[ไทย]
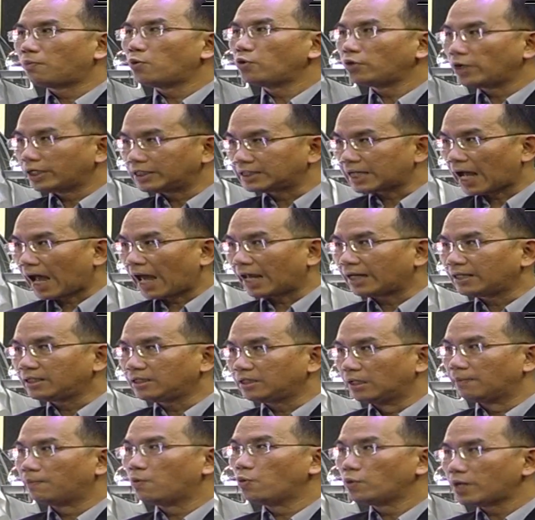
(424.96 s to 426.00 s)
วผู้โดยสาร
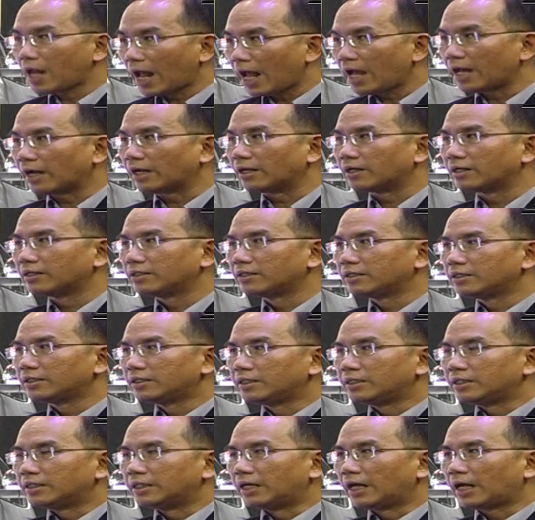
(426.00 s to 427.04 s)
หรือผู้นั่ง
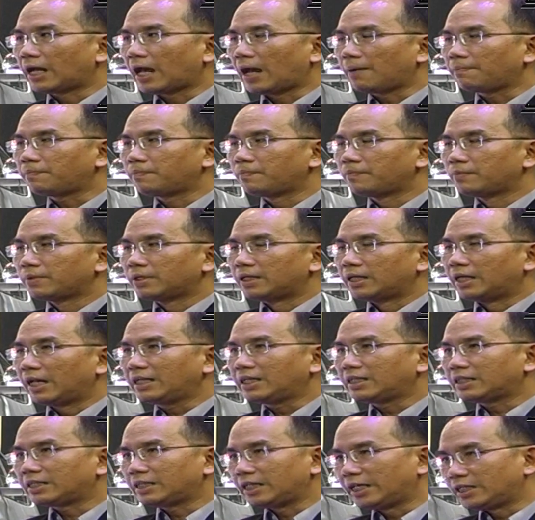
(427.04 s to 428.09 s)
นะครับ
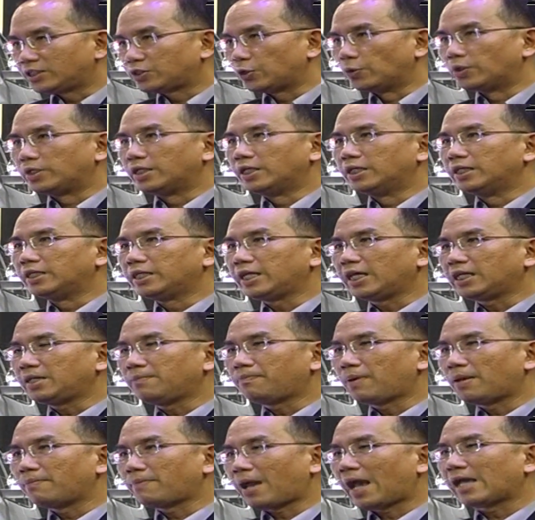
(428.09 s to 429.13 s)
และอีกจุดหนึ่งเนี่ย
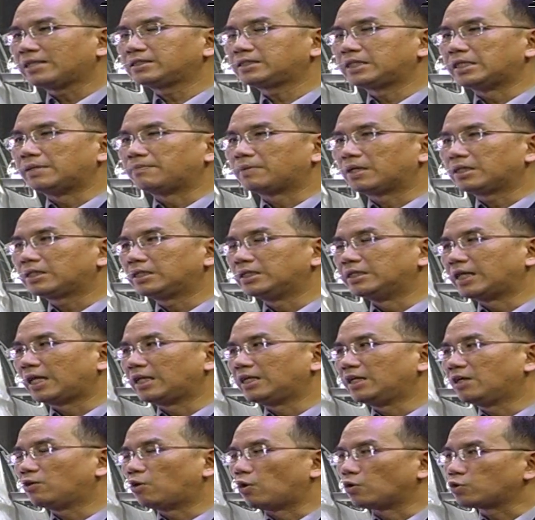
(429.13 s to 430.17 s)
ที่เป็นพาสซีฟก็คือใน
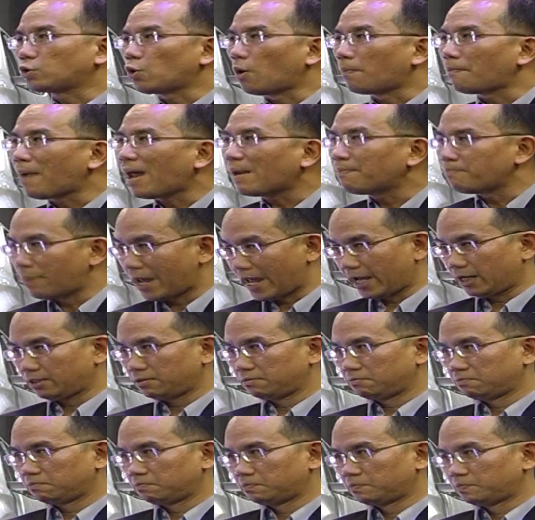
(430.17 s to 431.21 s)
เรื่องของตัวแป้นเบรก
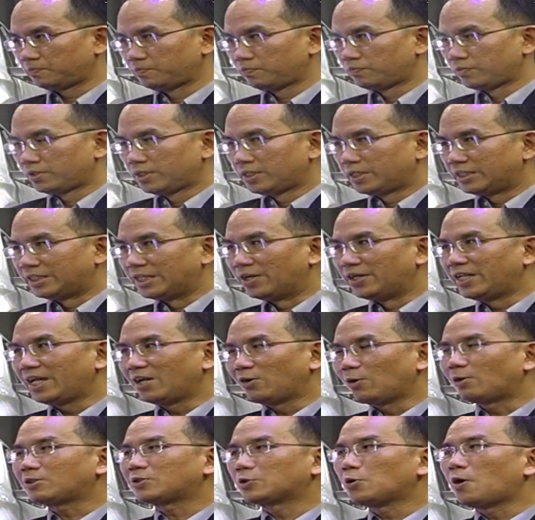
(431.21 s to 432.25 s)
ครับเดี๋ยว
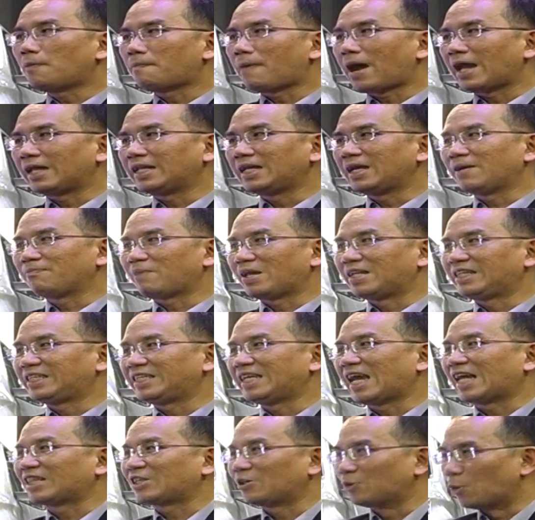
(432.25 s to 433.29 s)
นี้รถทั่วไปเนี่ยเป็น
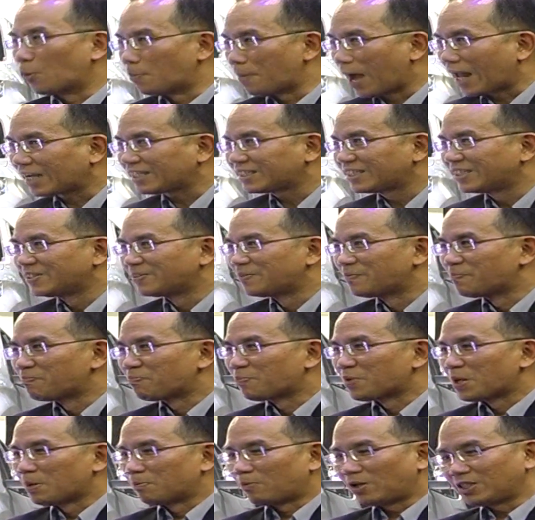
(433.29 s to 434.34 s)
เกียร์อัตโนมัติครับผ
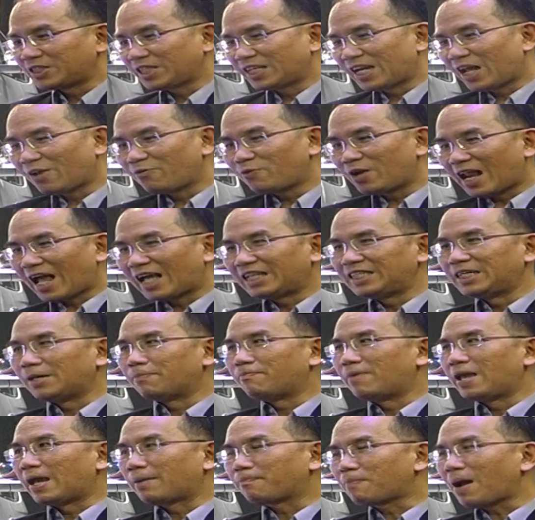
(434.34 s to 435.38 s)
มเพราะฉะนั้นเวลาเหยี
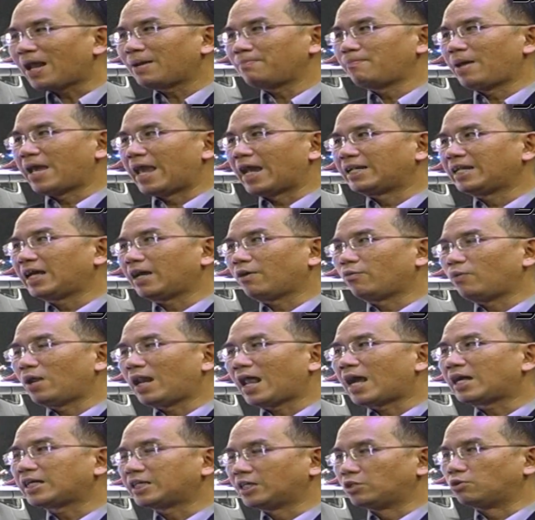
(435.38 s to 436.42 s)
ยบเบรกแป้นเบรกเนี่ยเว
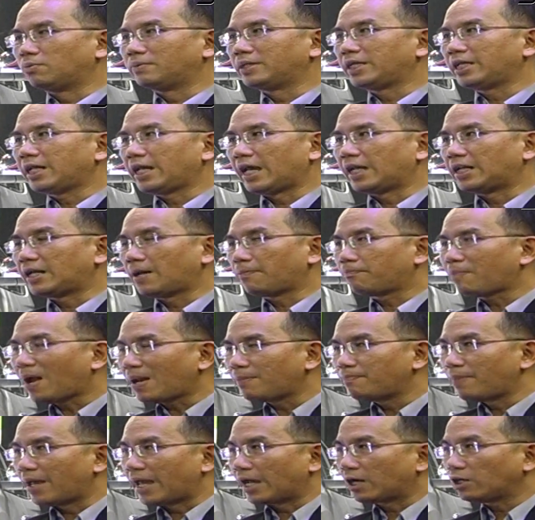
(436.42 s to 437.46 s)
ลาเกิดอุบัติเหตุเนี่ย
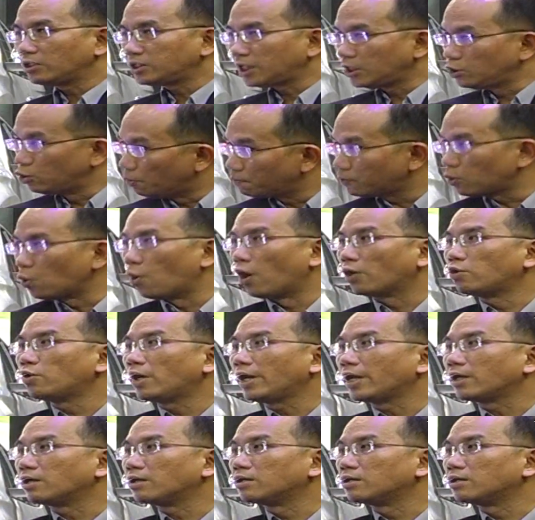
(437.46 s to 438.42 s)
แป้นเบรกก็จะยุบตัวด้วย